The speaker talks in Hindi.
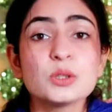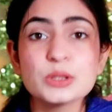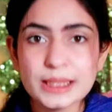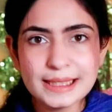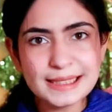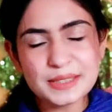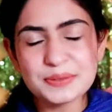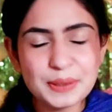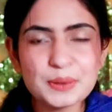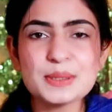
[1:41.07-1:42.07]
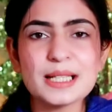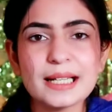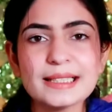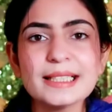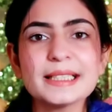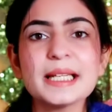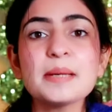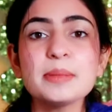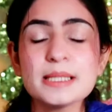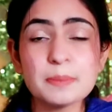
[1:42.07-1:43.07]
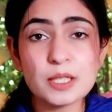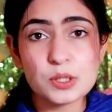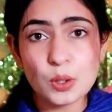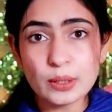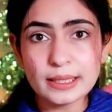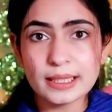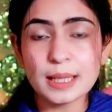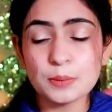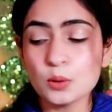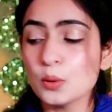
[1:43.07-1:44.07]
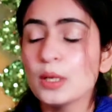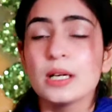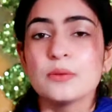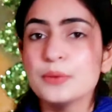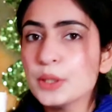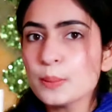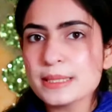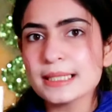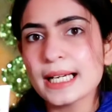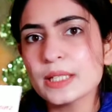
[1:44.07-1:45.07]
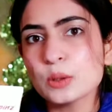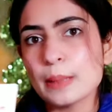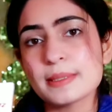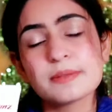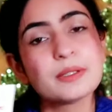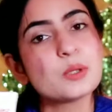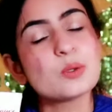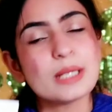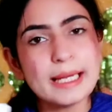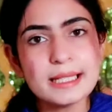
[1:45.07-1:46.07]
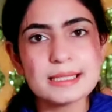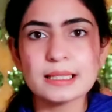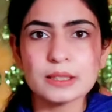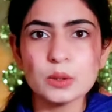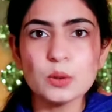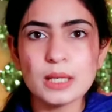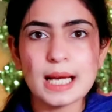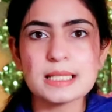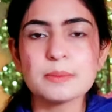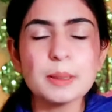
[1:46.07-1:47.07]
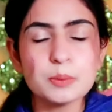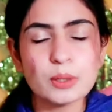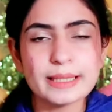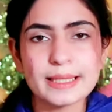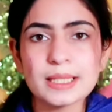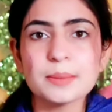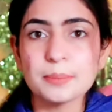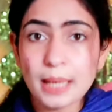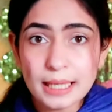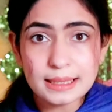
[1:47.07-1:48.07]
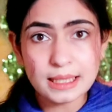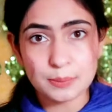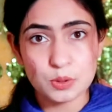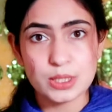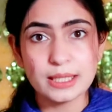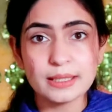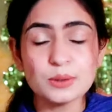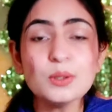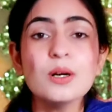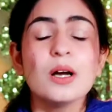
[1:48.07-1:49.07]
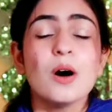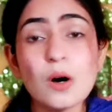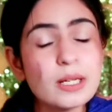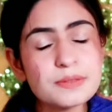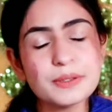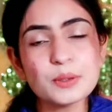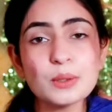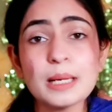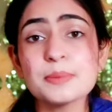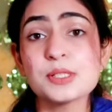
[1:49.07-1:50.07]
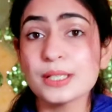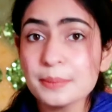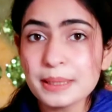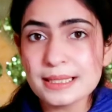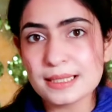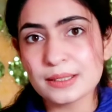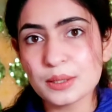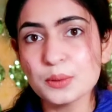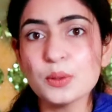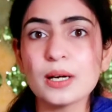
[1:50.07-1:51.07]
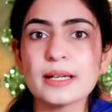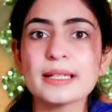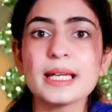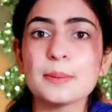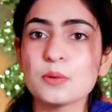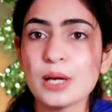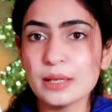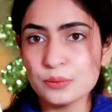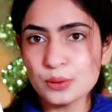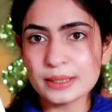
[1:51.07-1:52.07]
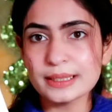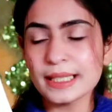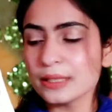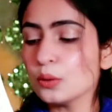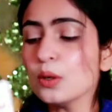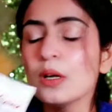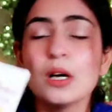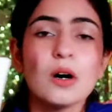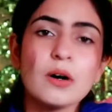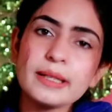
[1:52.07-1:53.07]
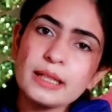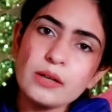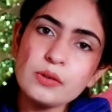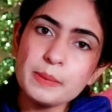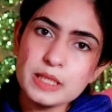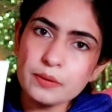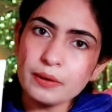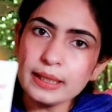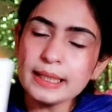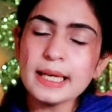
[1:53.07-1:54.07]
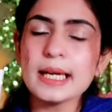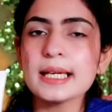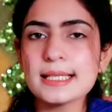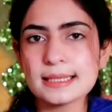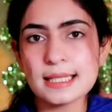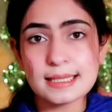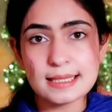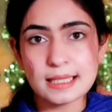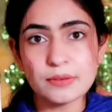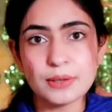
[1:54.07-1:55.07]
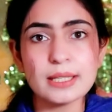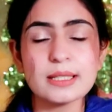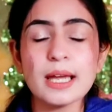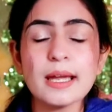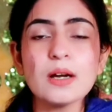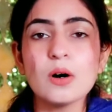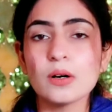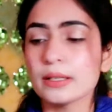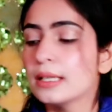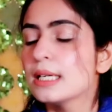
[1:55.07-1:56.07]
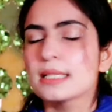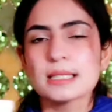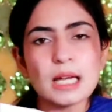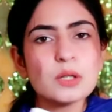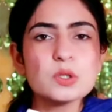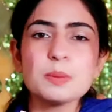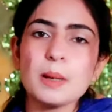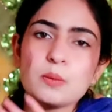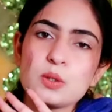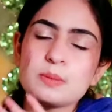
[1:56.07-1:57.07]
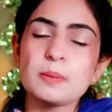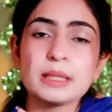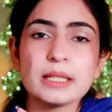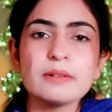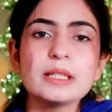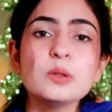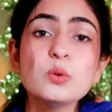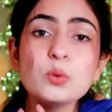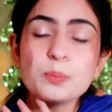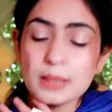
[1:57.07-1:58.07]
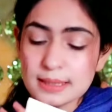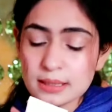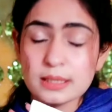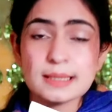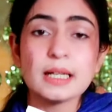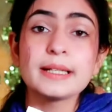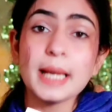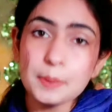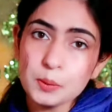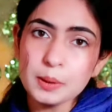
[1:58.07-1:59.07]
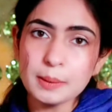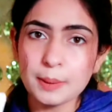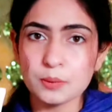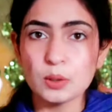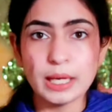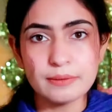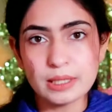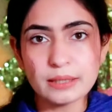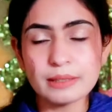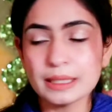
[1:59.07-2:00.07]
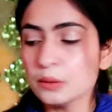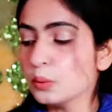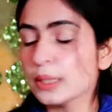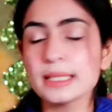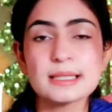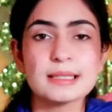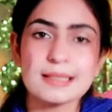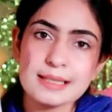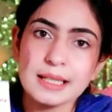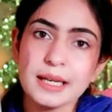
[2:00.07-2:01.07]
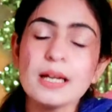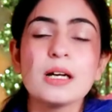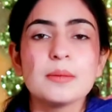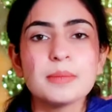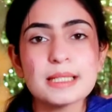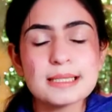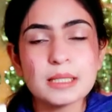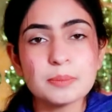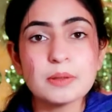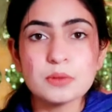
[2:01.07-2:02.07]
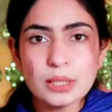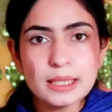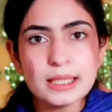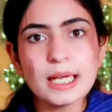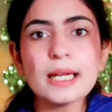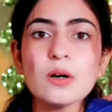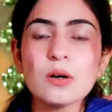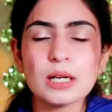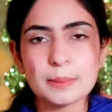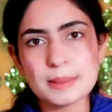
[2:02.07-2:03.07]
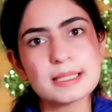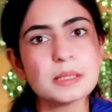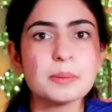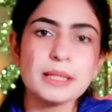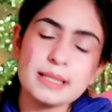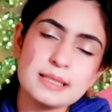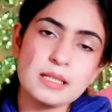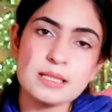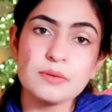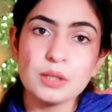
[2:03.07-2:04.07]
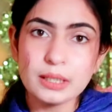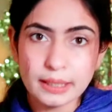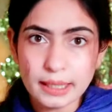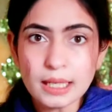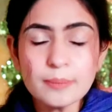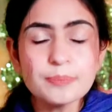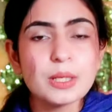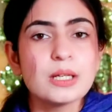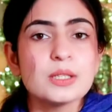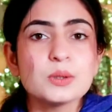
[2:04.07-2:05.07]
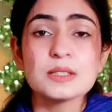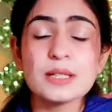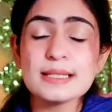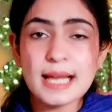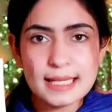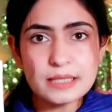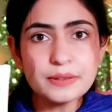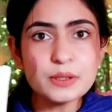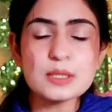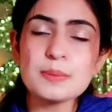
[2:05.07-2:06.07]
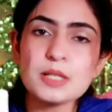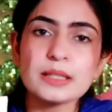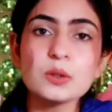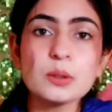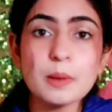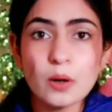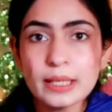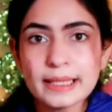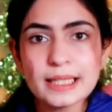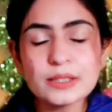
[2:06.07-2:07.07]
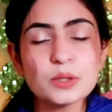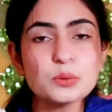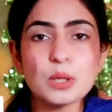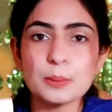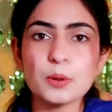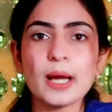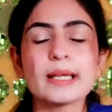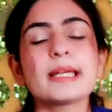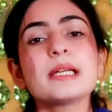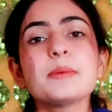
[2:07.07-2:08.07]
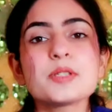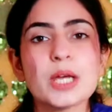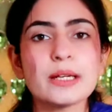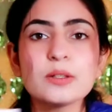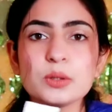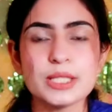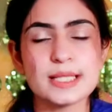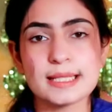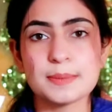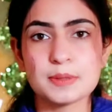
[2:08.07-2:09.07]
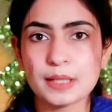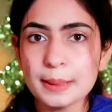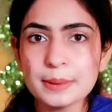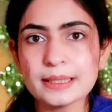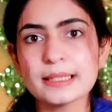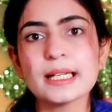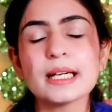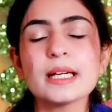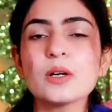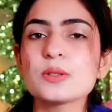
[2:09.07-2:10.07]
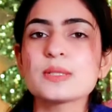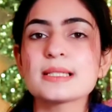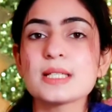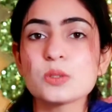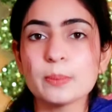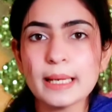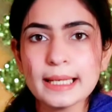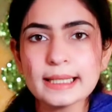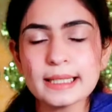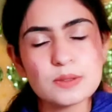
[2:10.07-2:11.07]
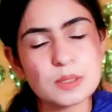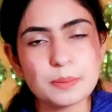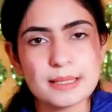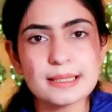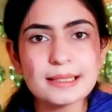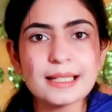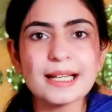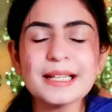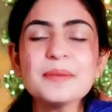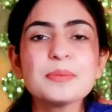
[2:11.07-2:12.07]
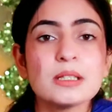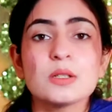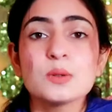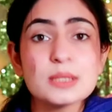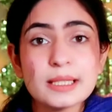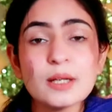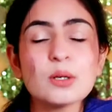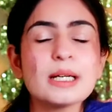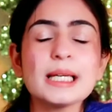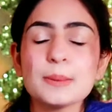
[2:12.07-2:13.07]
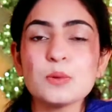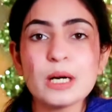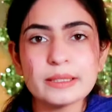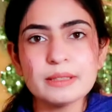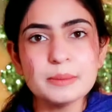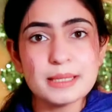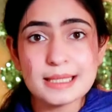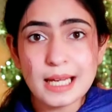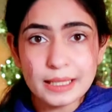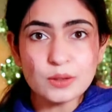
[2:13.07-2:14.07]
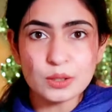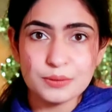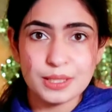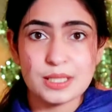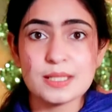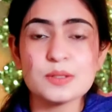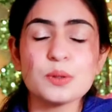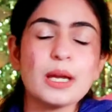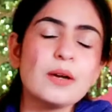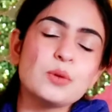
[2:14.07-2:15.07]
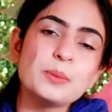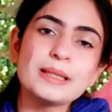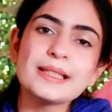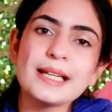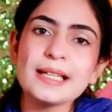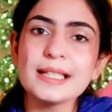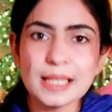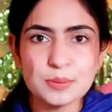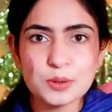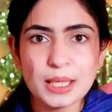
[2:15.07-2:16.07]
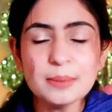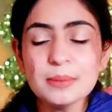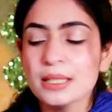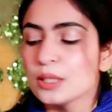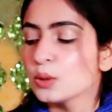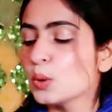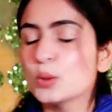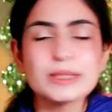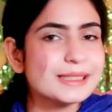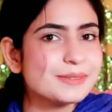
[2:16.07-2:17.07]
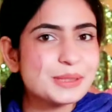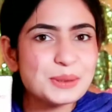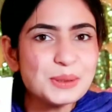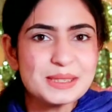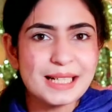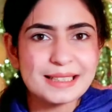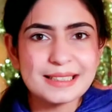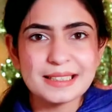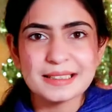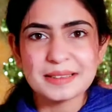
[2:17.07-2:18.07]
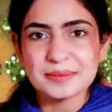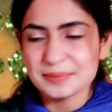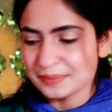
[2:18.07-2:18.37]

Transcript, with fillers: तो जल्दी से इस वीडियो को स्टार्ट कर लेते हैं प्लीज़ मेक श्योर कि अगर आपको वीडियो पसंद आए तो आप इस वीडियो को लाइक कर सकते हो लास्ट में पूरा देखने के बाद अगर आपको अच्छी लगे तो और इस वीडियो को आप शेयर भी कर सकते हो अगर ये आपको हेल्पफुल लगती है तो और ये काफ़ी बजट फ्रेंडली है किस तरह से इसका इफेक्ट है और सारा कुछ मैं आपको इसमें बताने वाली हूँ प्लस इसका डेमो भी मैं आपको लाइव देने वाली हूँ कि किस तरह से ये मेरी स्किन पे वर्क किया और आपकी स्किन पे ये किस तरह से वर्क करेगा सो गाइज ऐसी वीडियोस आप चाहते हो कि मैं और लेके आती रहूँ तो आपको क्या करना है कि मेरे चैनल को नीचे सब्सक्राइब कर देना है और उसके साथ जो बेल आइकन है उसे प्रेस कर देना है उससे क्या होगा कि आपको आने वाली मेरी सारी नोटिफिकेशन जो हैं वो मिलती रहेंगी टाइम टू टाइम तो जल्दी से वीडियो को स्टार्ट कर लेते हैं